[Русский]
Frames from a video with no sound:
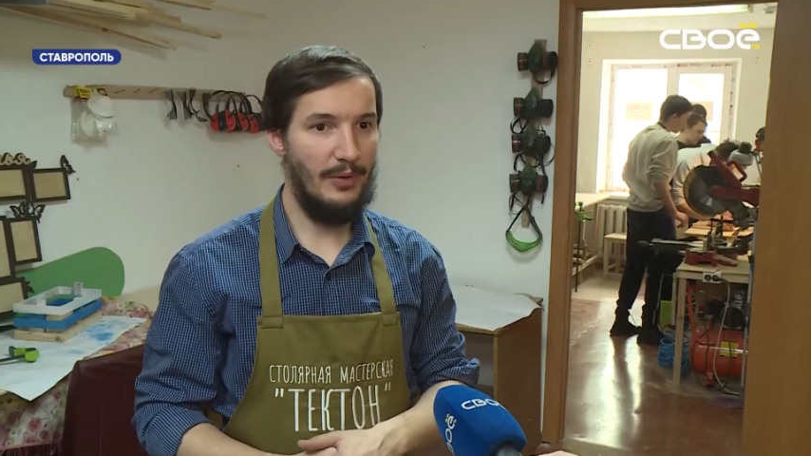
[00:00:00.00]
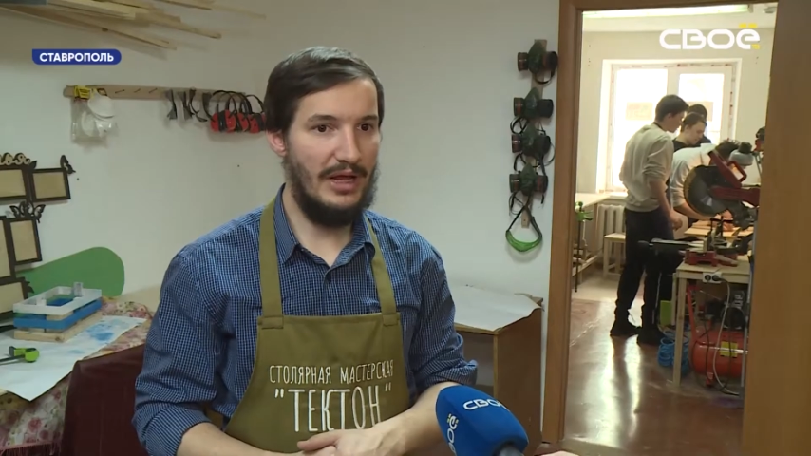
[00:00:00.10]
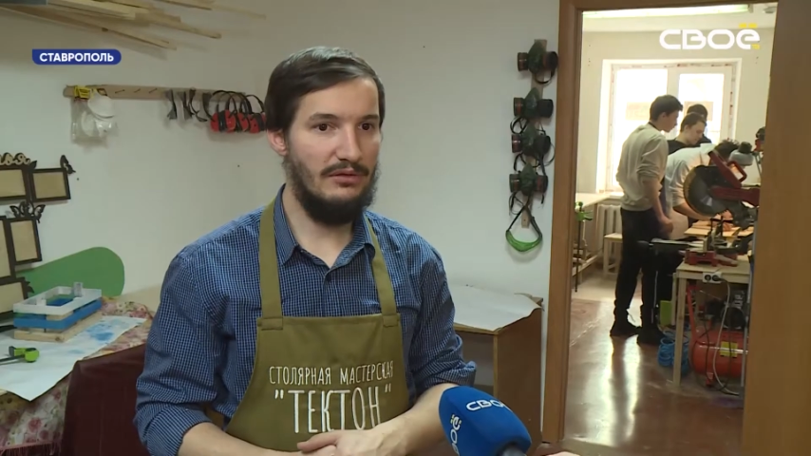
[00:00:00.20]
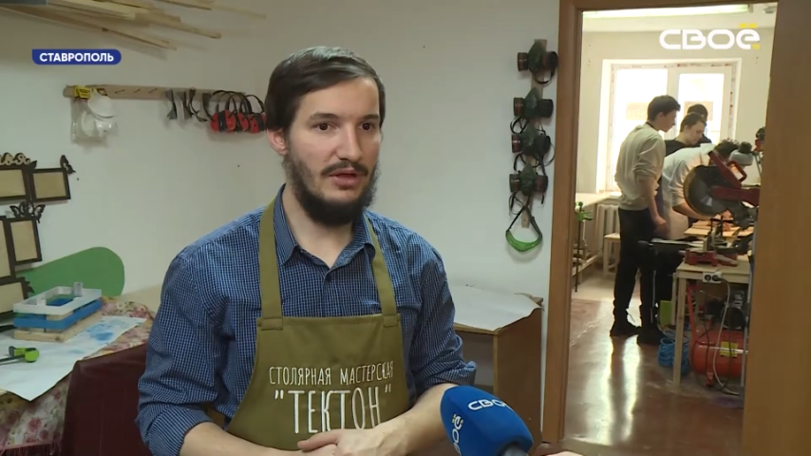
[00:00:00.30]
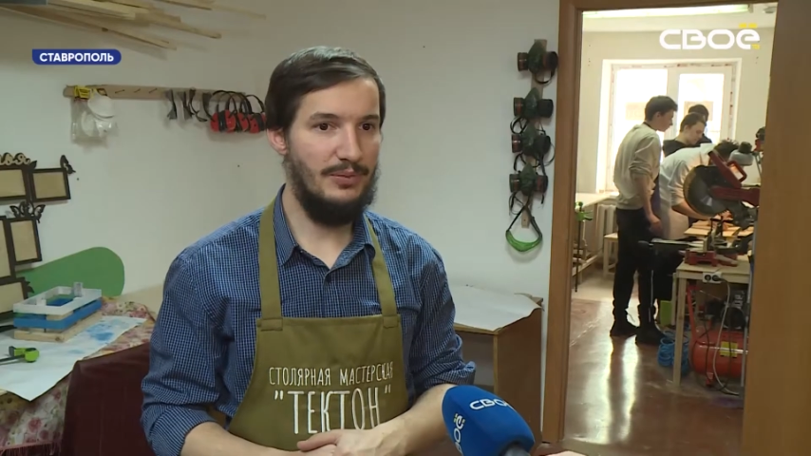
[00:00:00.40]

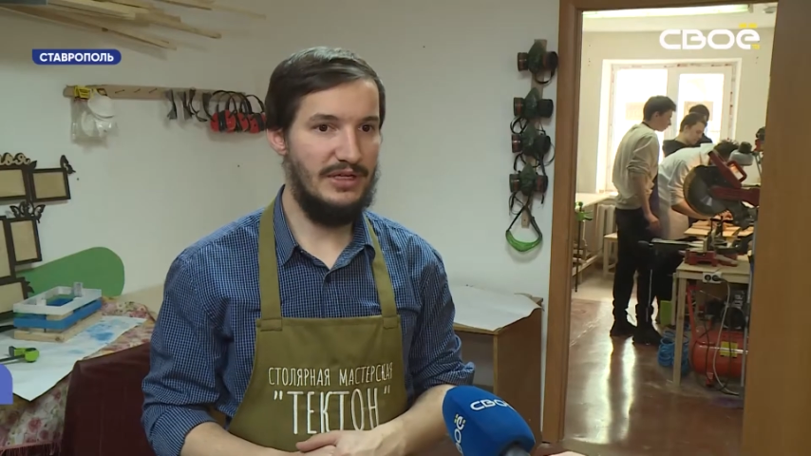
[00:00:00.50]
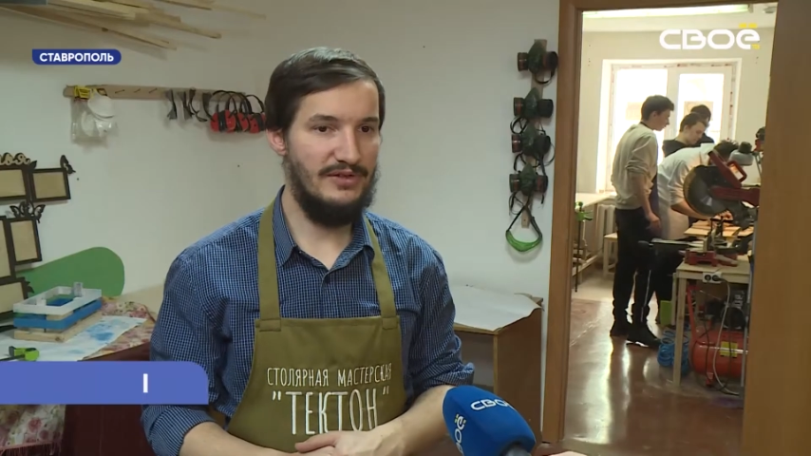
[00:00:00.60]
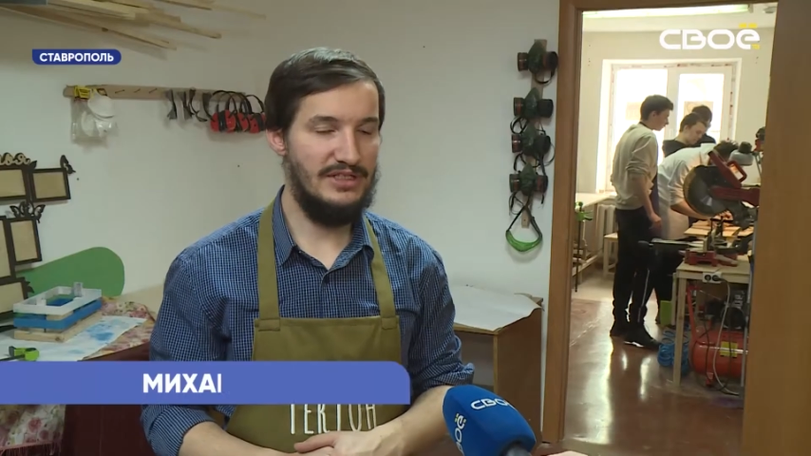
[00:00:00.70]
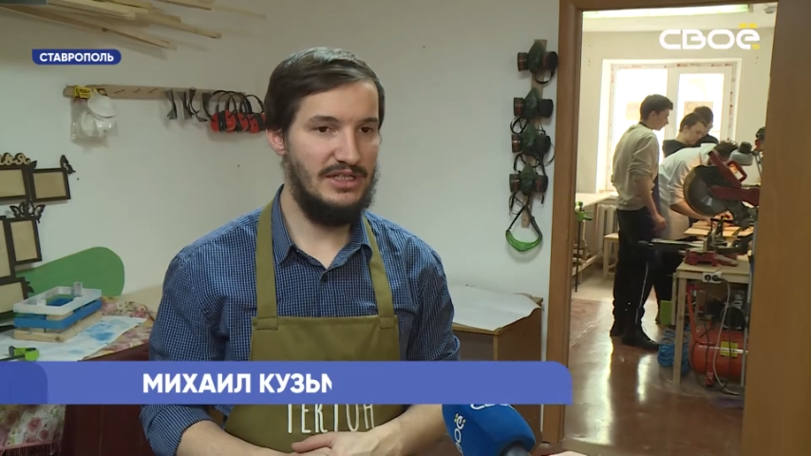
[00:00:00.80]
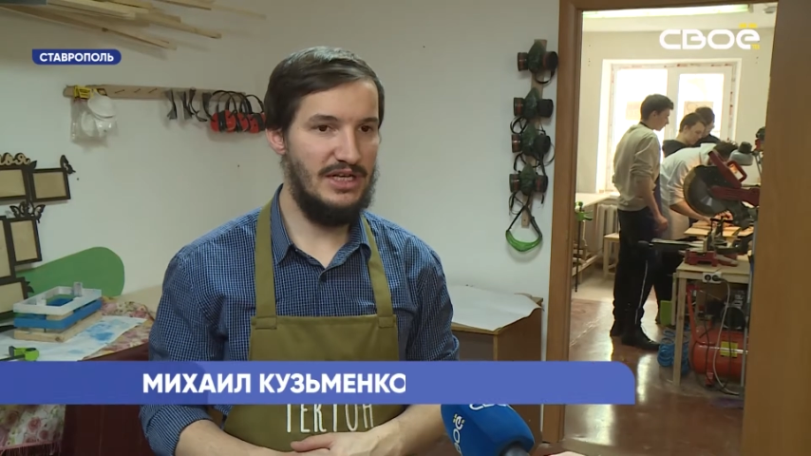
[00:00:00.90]
правило,
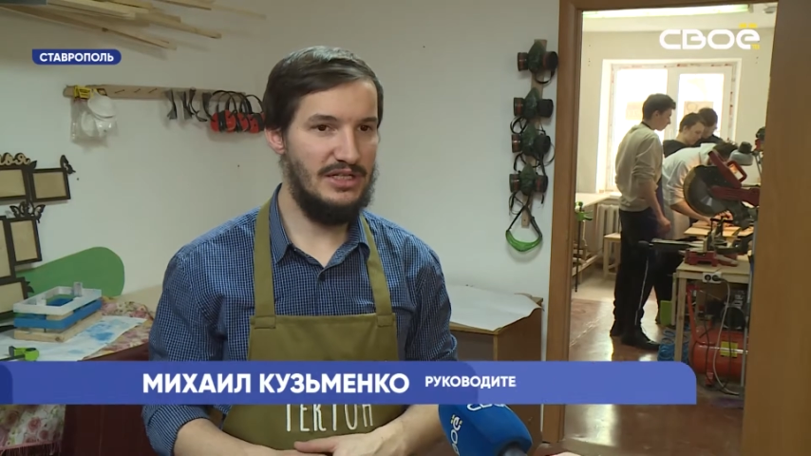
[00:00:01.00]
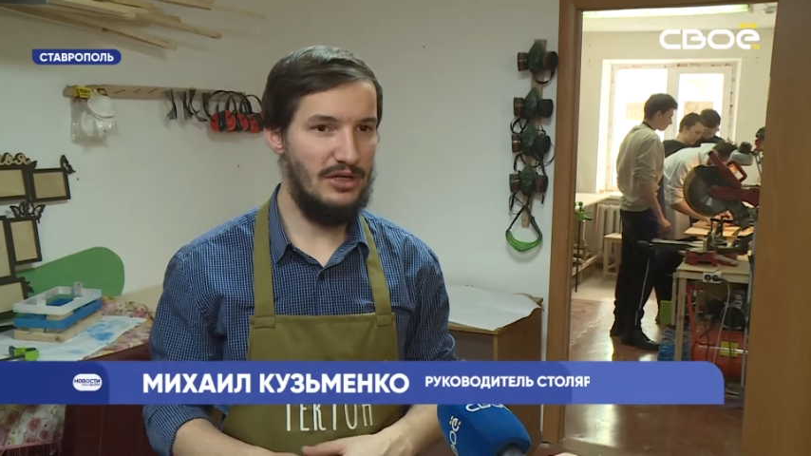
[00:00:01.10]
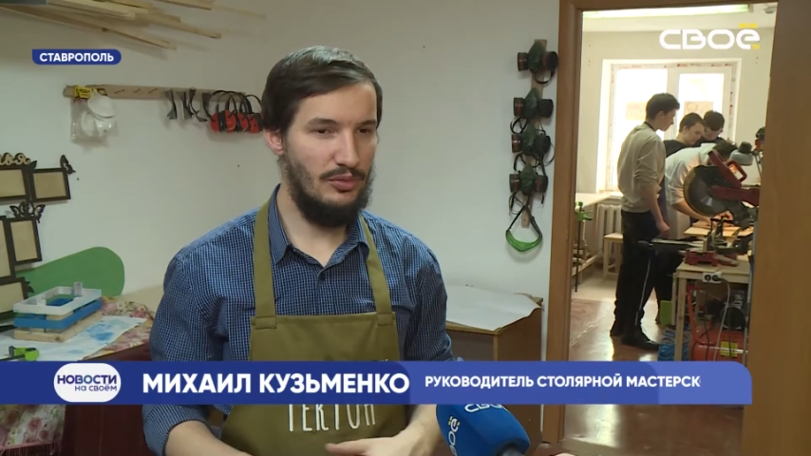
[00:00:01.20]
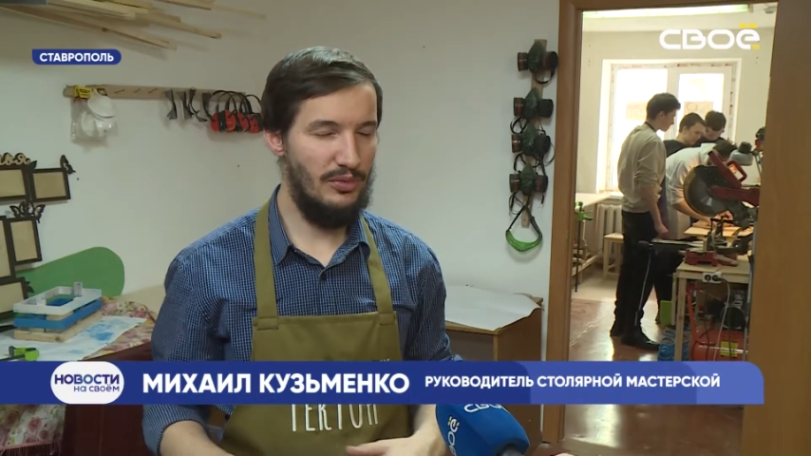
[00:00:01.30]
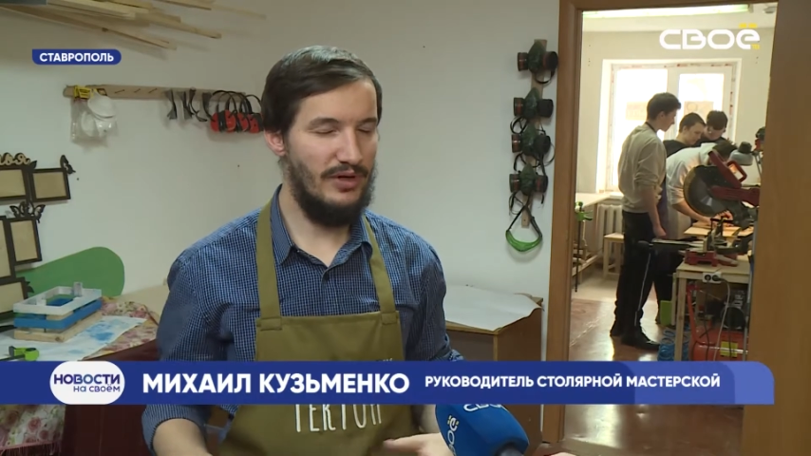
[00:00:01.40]
первое занятие,
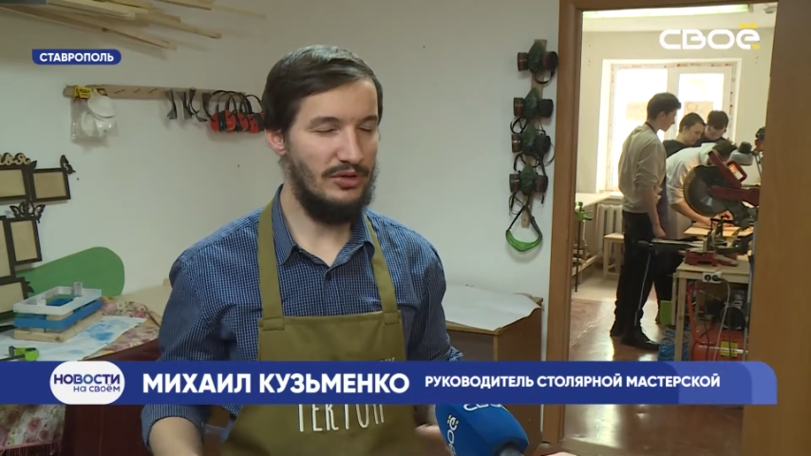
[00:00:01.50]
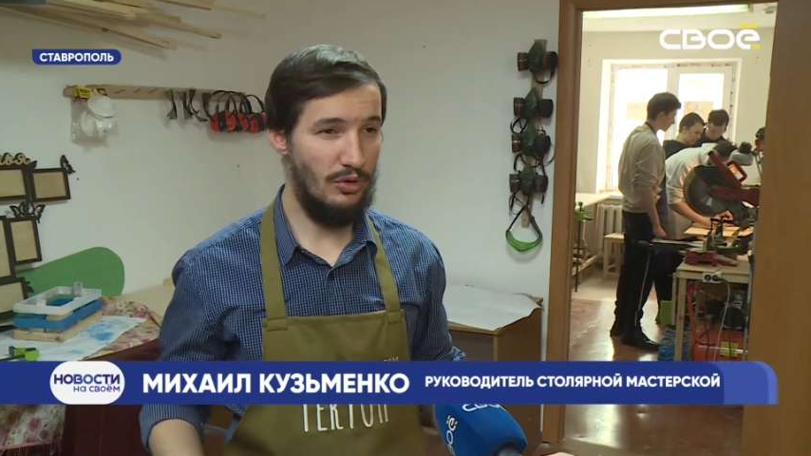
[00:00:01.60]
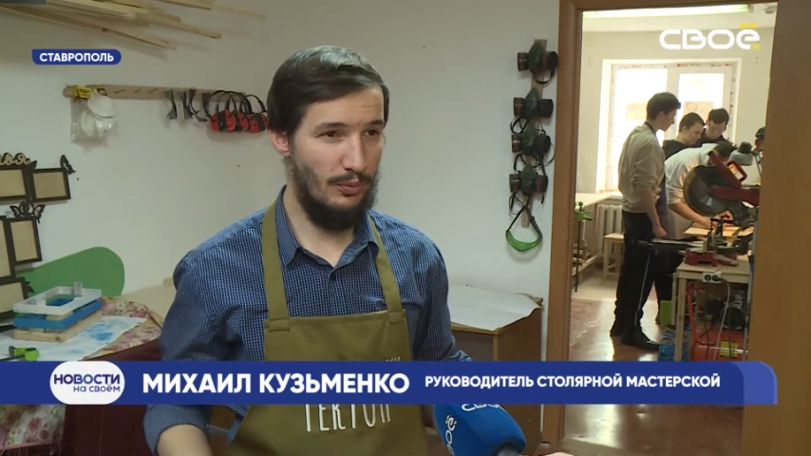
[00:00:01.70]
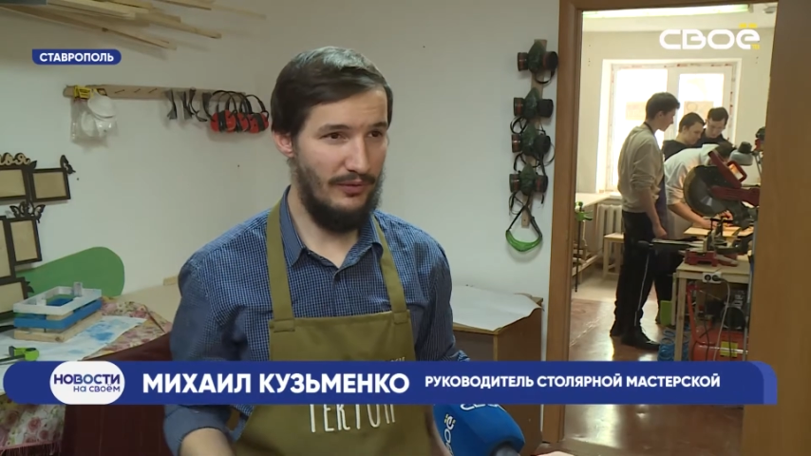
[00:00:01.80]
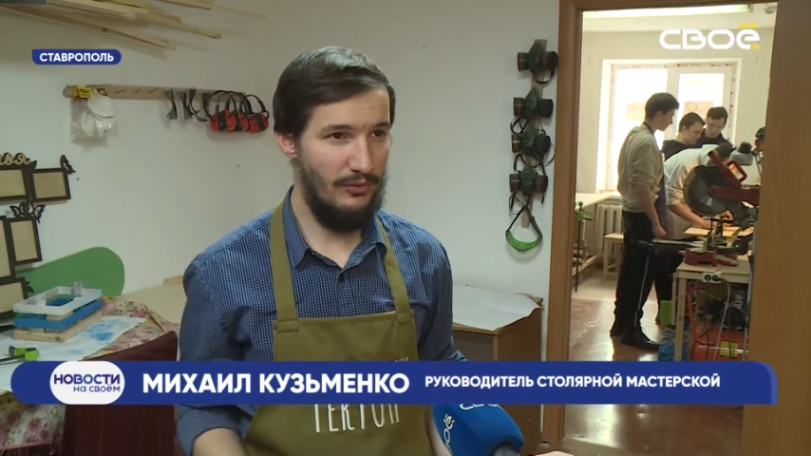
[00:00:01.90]
оно бывает
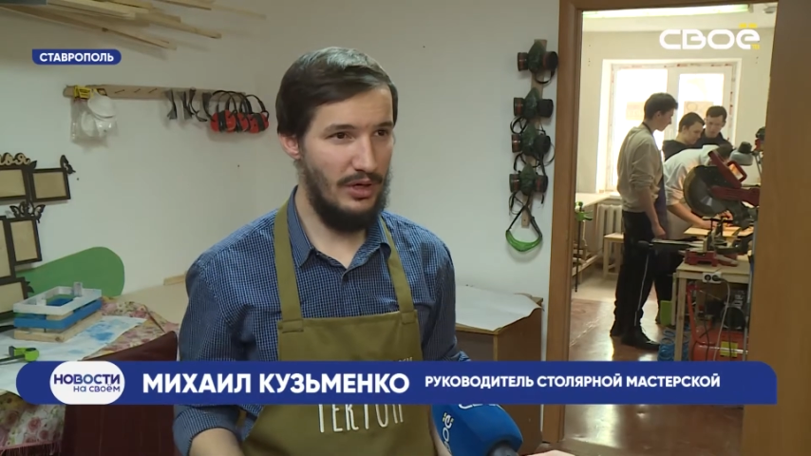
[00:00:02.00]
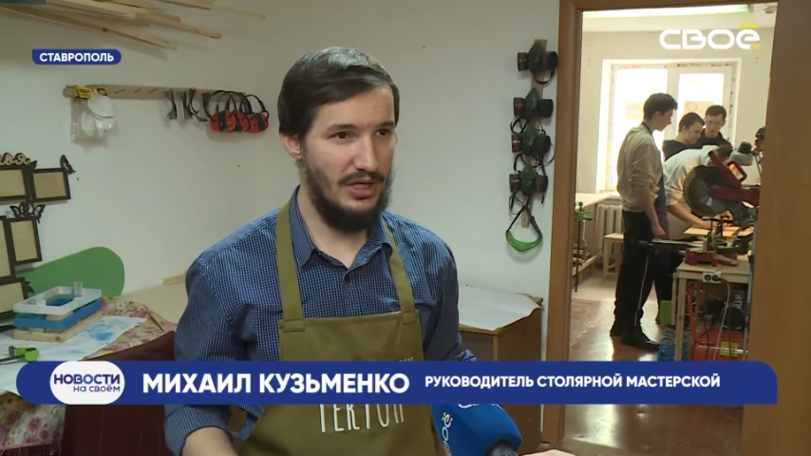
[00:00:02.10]
групповое,